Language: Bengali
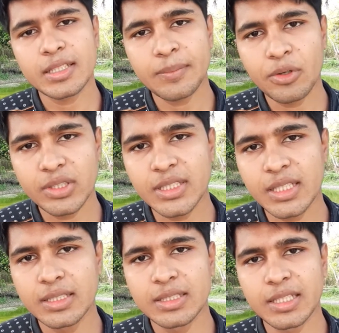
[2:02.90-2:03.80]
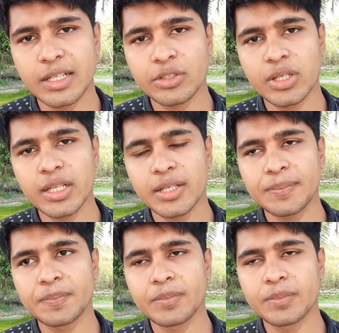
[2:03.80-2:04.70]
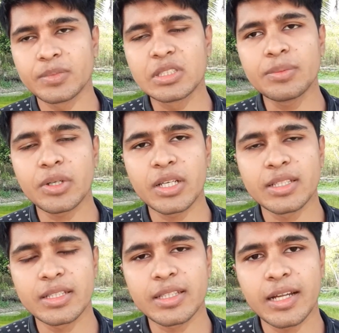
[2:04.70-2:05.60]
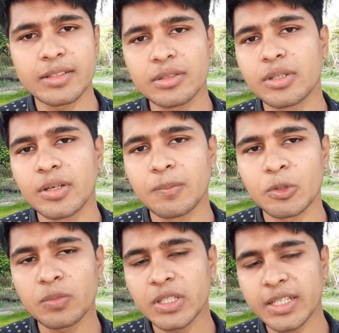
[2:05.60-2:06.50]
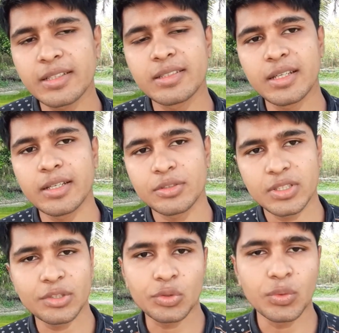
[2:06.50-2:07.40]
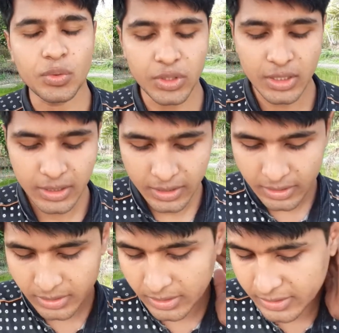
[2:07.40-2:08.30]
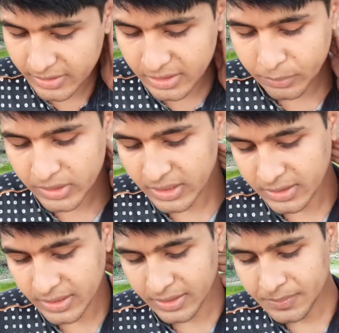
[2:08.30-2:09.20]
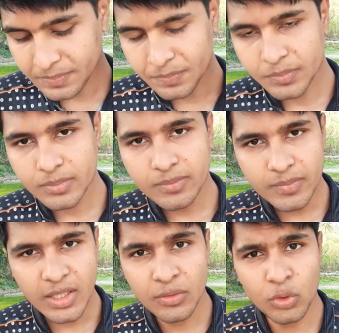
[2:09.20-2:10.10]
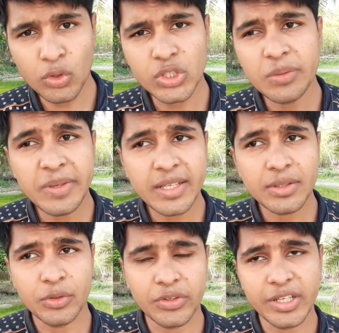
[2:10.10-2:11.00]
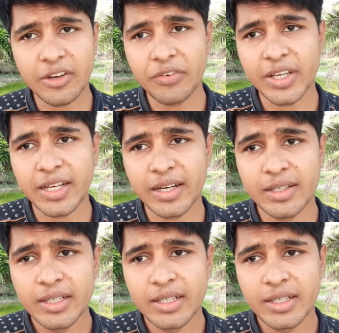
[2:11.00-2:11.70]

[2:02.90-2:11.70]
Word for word: যেটা বলেছেন যে আসলে জীবনে যে তার প্রথমে টেক্সটে দিয়ে শুরু করি তিনি টেক্সটে বলেছেন যে দশই মে দক্ষিণ আফ্রিকার